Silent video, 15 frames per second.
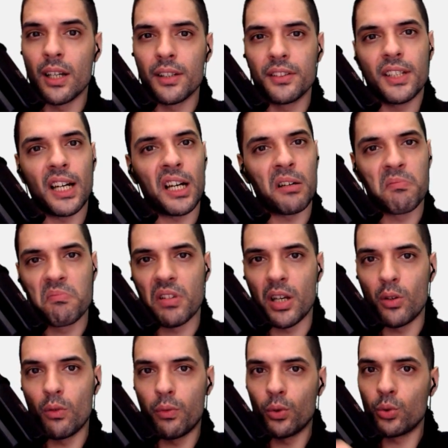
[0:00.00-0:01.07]
ya en
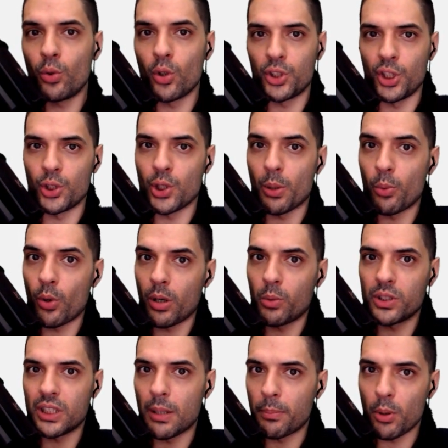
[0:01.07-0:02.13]
un futuro si os aburre
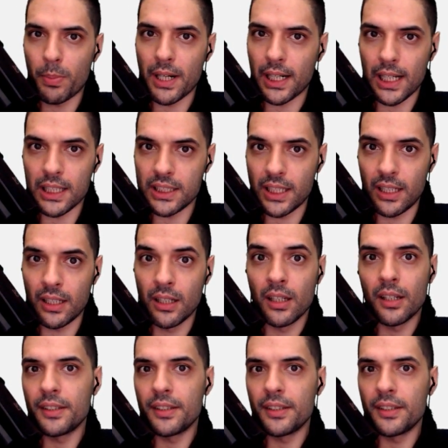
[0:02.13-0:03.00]
vuestra propia clase,